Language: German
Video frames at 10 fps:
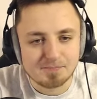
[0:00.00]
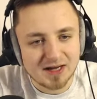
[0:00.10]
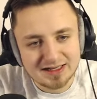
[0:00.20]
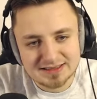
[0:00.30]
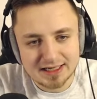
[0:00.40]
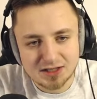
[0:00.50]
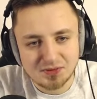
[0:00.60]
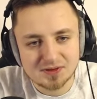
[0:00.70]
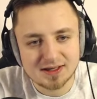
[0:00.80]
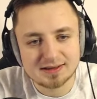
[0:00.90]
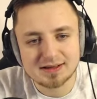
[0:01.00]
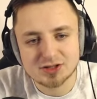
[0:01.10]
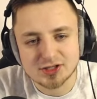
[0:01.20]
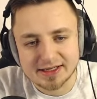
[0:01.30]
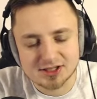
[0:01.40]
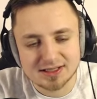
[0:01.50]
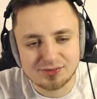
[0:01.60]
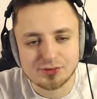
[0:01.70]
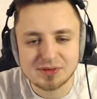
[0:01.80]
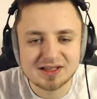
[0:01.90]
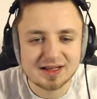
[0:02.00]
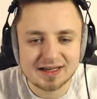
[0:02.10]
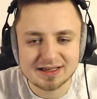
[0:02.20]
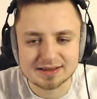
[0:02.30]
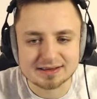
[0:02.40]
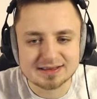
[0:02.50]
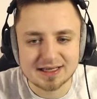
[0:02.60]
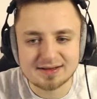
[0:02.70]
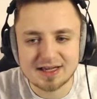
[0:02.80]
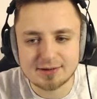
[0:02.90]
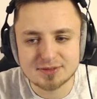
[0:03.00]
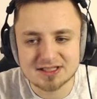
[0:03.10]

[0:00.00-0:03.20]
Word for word: als Rechtsverteidiger, Schrägstrich für mich dann eher ein ZDM,